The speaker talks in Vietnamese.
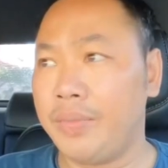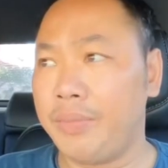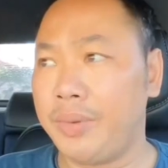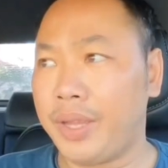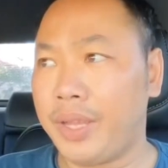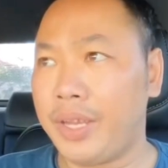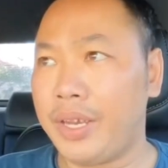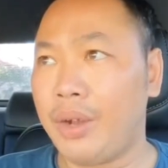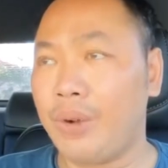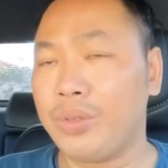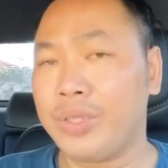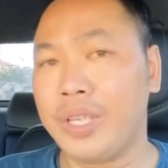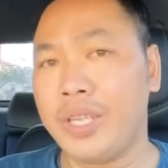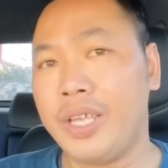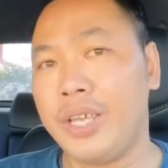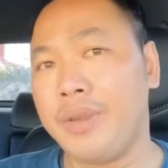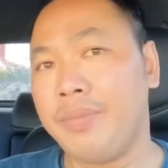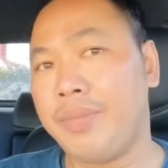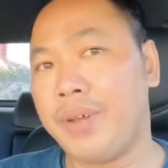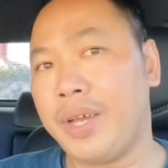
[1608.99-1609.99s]
mà cái đầu
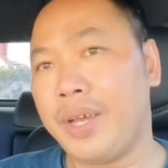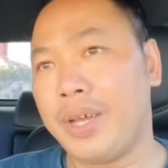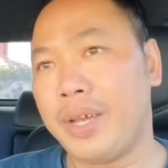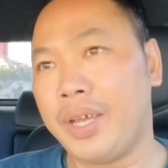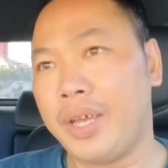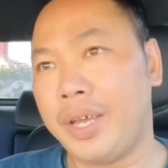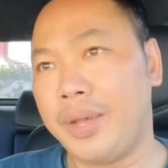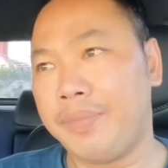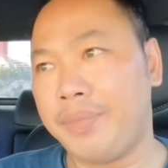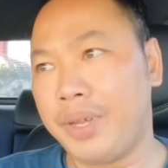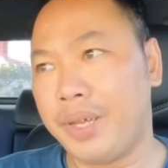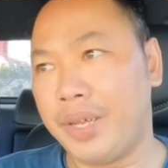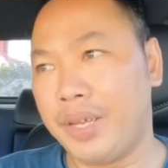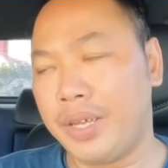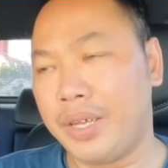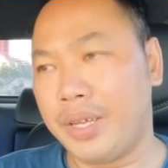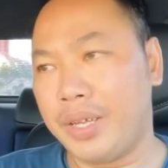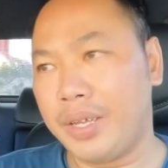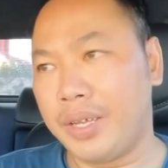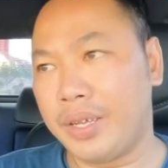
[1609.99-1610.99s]
tiên mà em
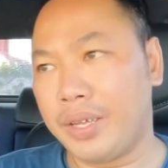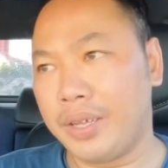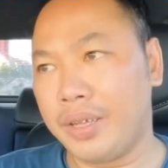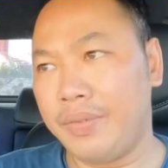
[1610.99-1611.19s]
à,